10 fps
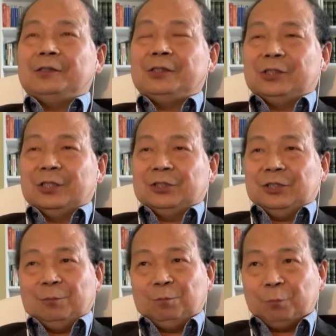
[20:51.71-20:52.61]
一些
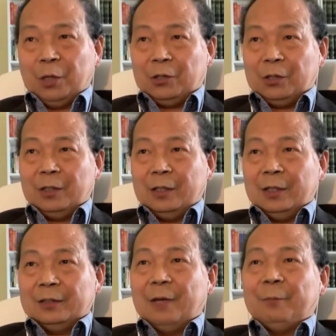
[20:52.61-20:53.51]
情报，
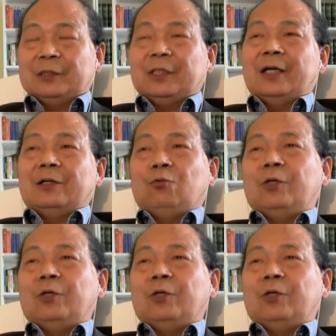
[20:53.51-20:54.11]
那么这样呢？